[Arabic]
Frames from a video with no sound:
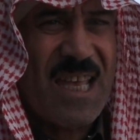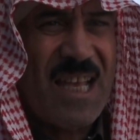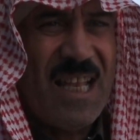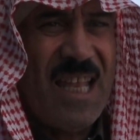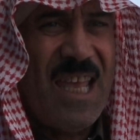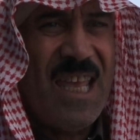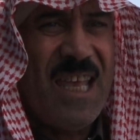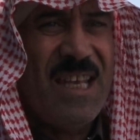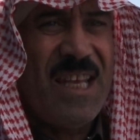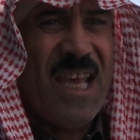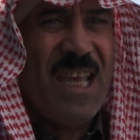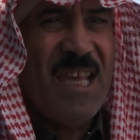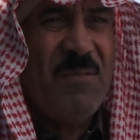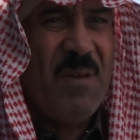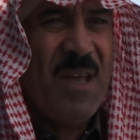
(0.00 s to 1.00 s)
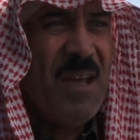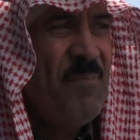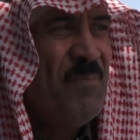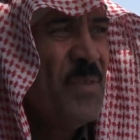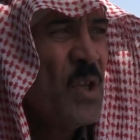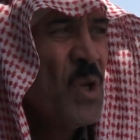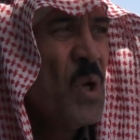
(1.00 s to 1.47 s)
خلايا نائمه
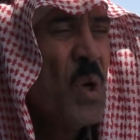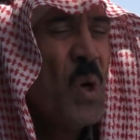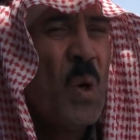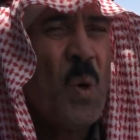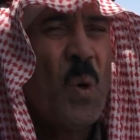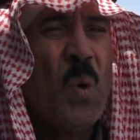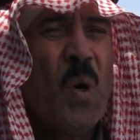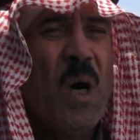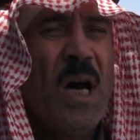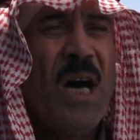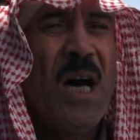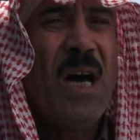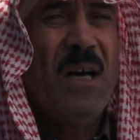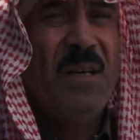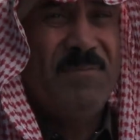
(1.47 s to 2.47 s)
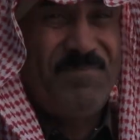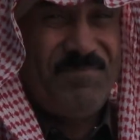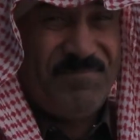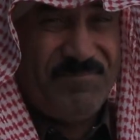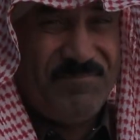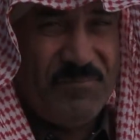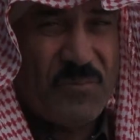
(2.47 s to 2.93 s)
و
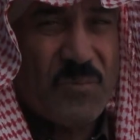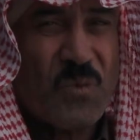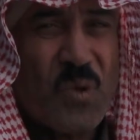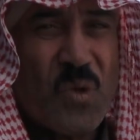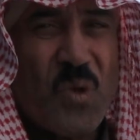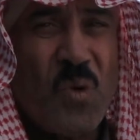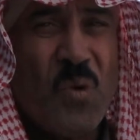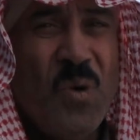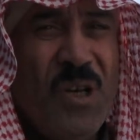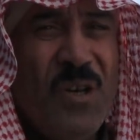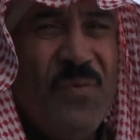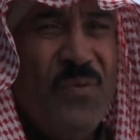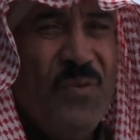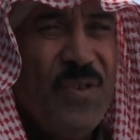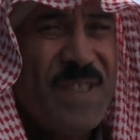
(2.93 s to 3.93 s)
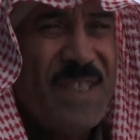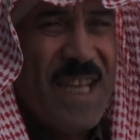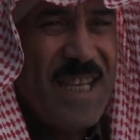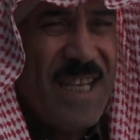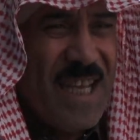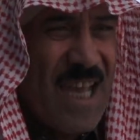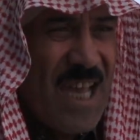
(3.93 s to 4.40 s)
ونفوس
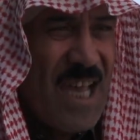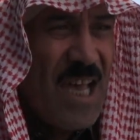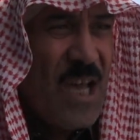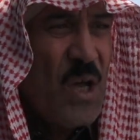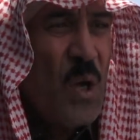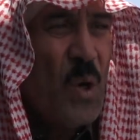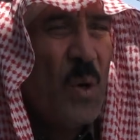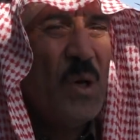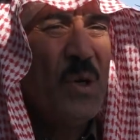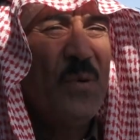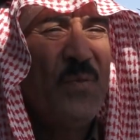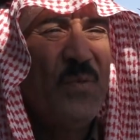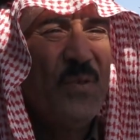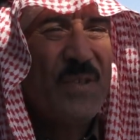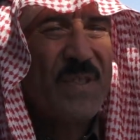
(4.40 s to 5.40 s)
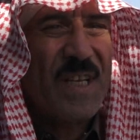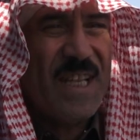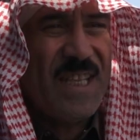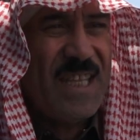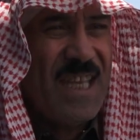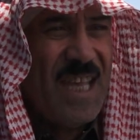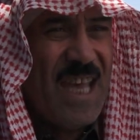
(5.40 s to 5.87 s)
دنيئه ونفوس
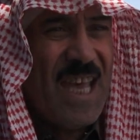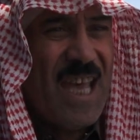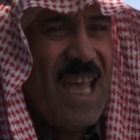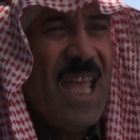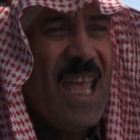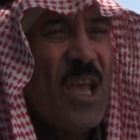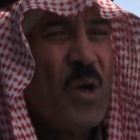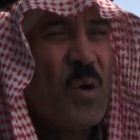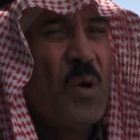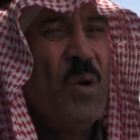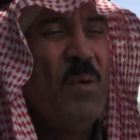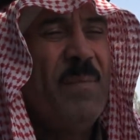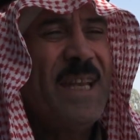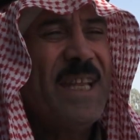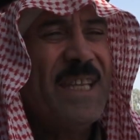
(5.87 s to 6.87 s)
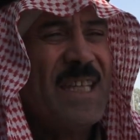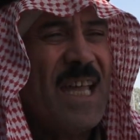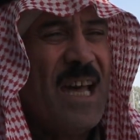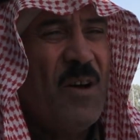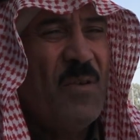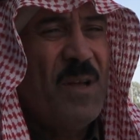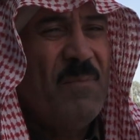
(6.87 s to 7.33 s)
رديئه كل من
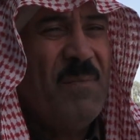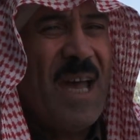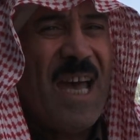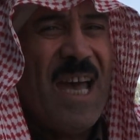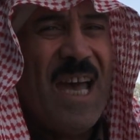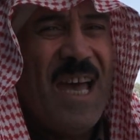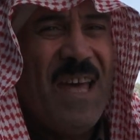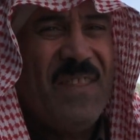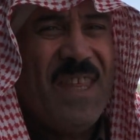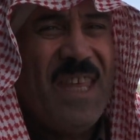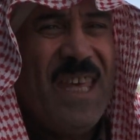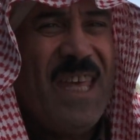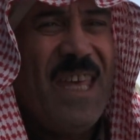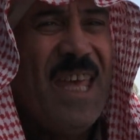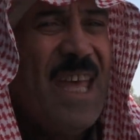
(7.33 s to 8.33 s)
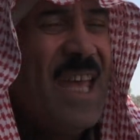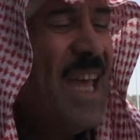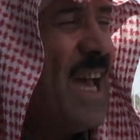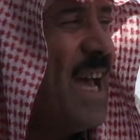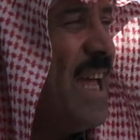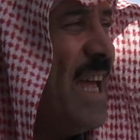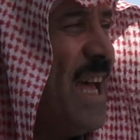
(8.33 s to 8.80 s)
يتعاون مع هذه
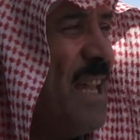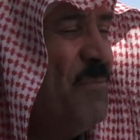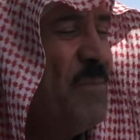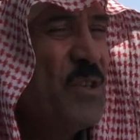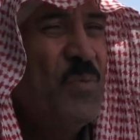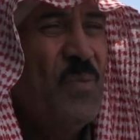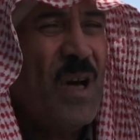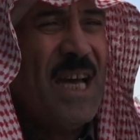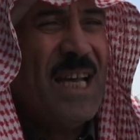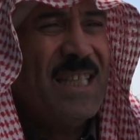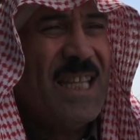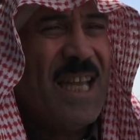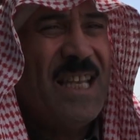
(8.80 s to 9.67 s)
المجموعات